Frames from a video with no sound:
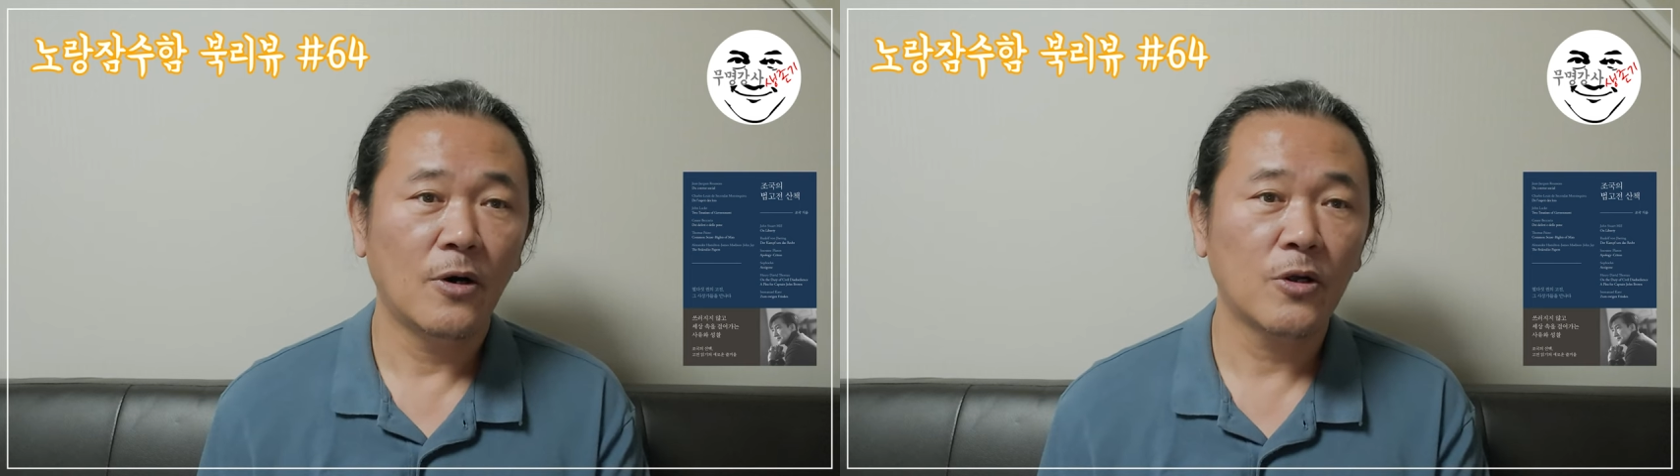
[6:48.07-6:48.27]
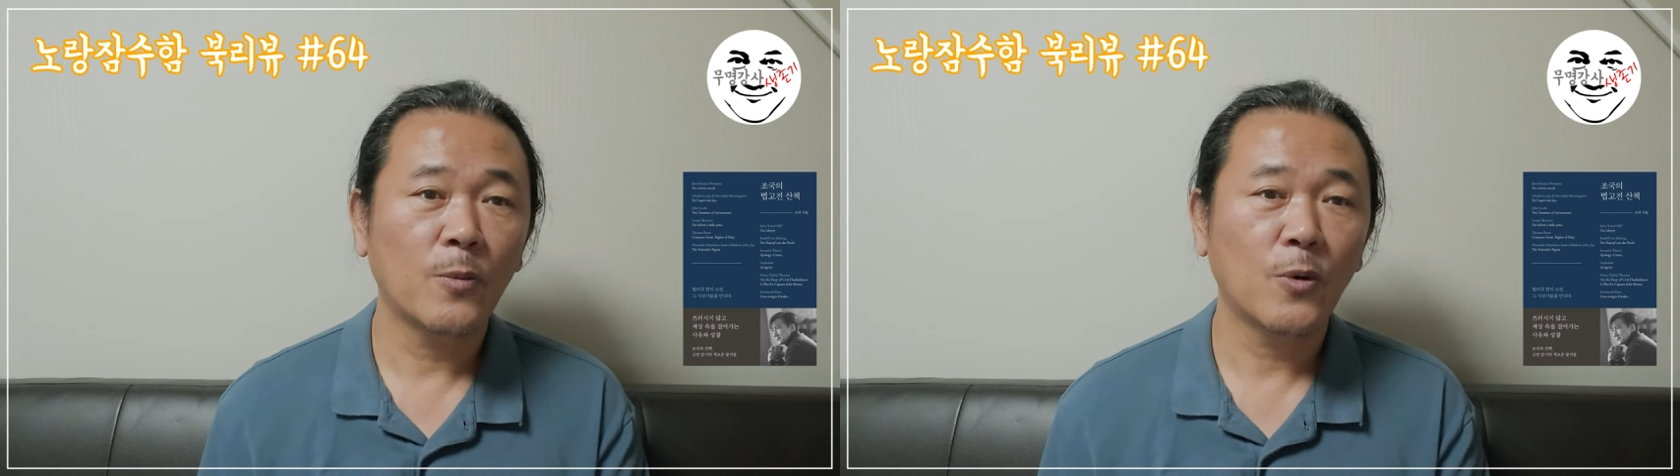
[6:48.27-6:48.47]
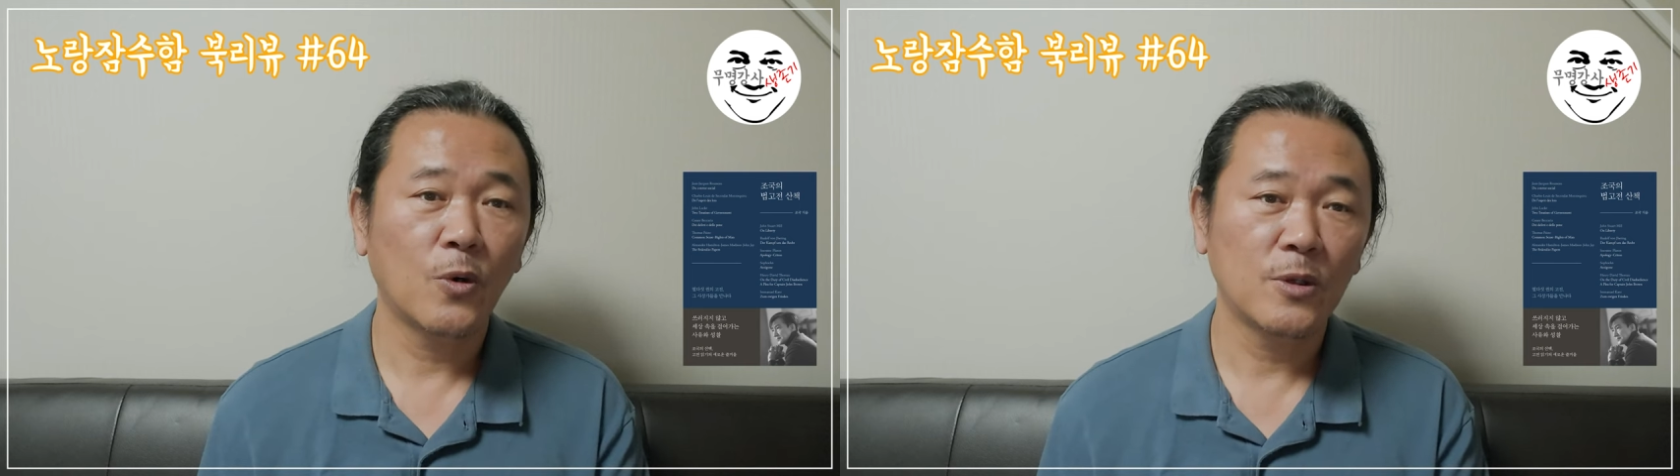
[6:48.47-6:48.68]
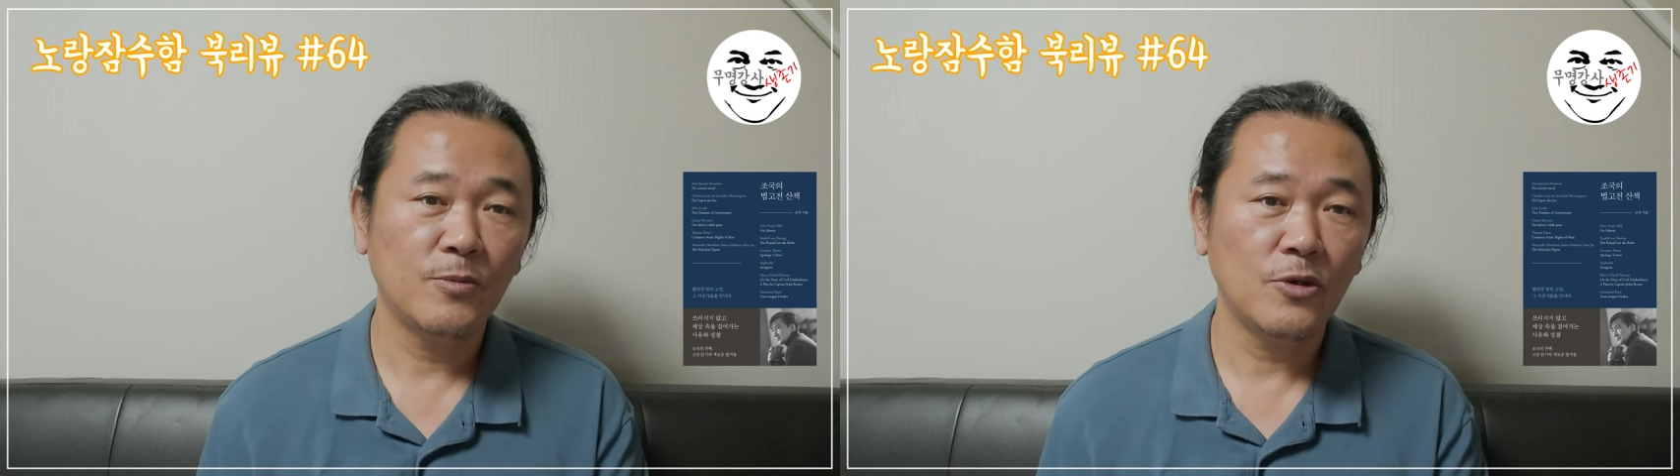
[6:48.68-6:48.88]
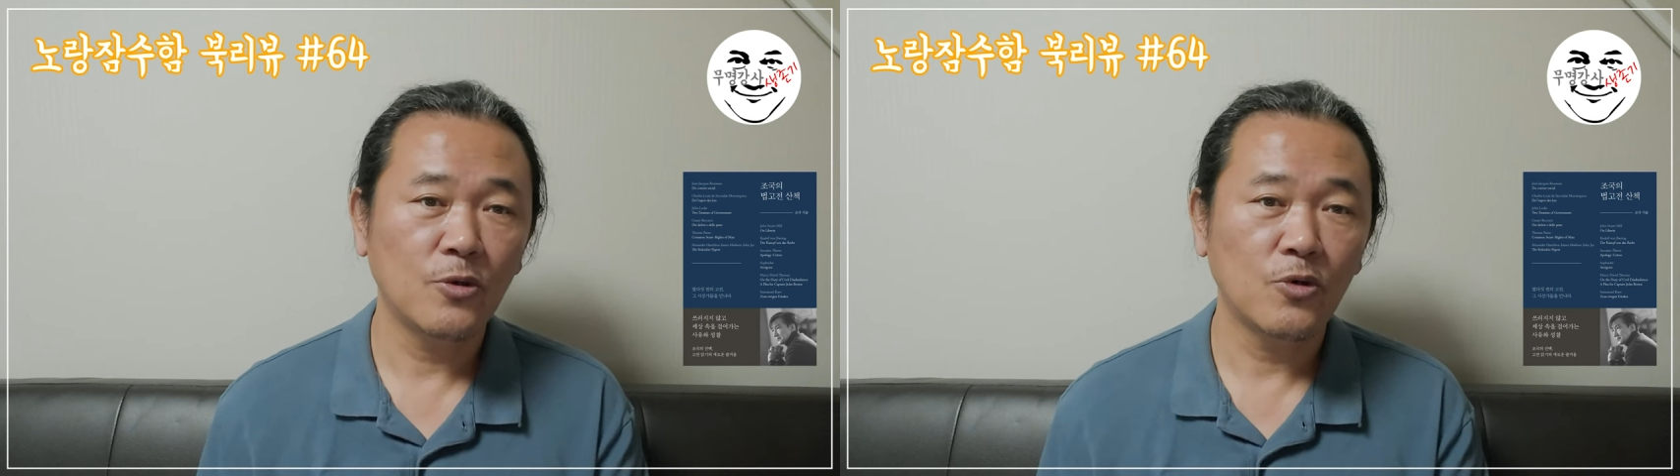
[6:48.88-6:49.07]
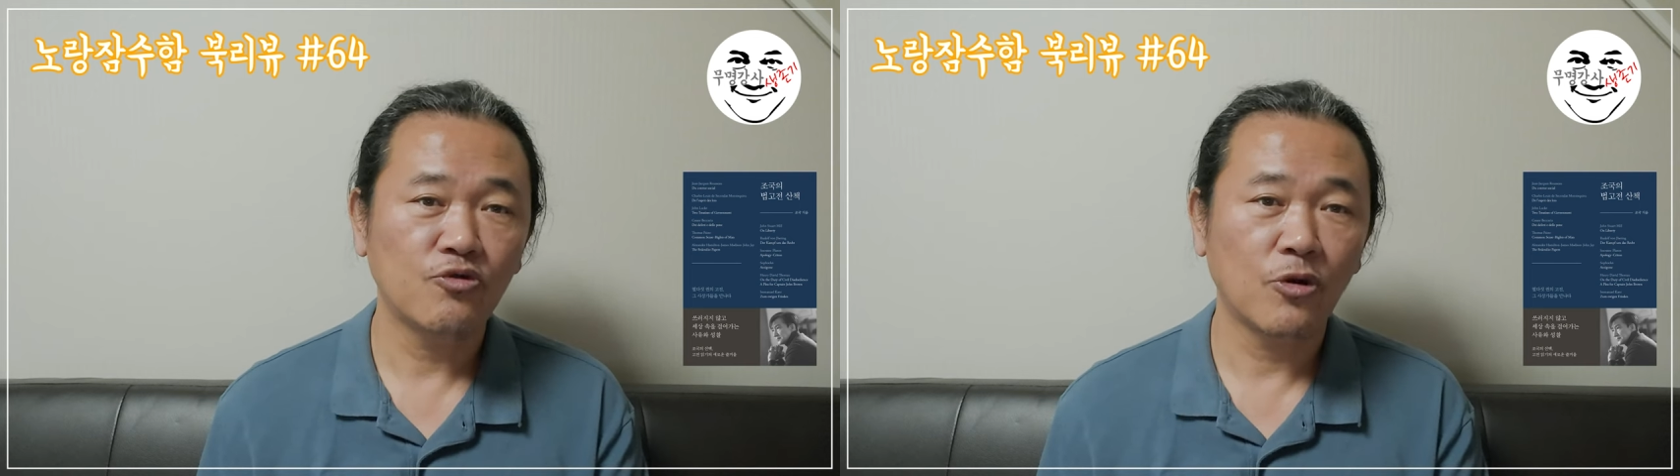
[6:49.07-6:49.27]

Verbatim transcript: 어렵고 힘들고